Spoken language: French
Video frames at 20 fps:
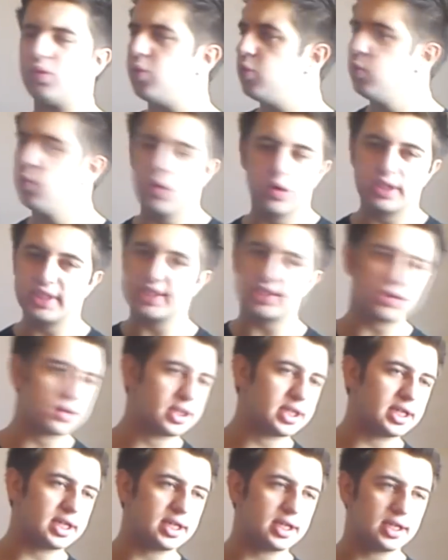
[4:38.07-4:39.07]
Ou en laissant
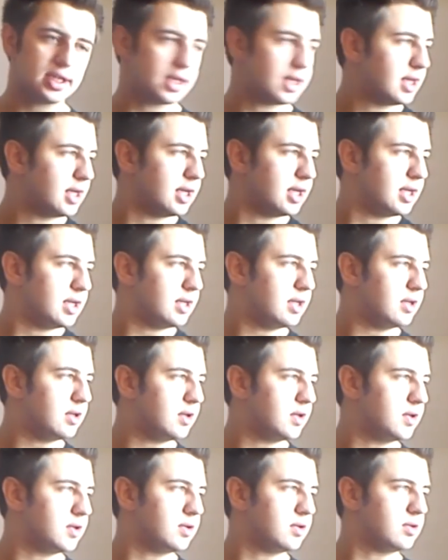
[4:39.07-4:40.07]
les,
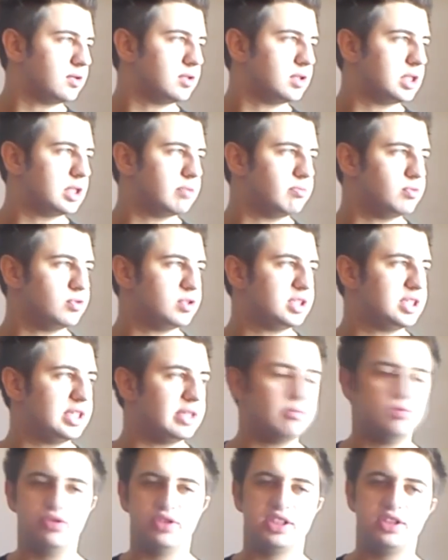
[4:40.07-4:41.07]

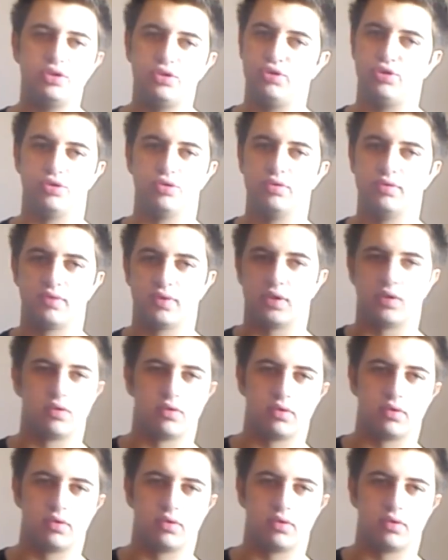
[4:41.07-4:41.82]
musiques, du jeu, en,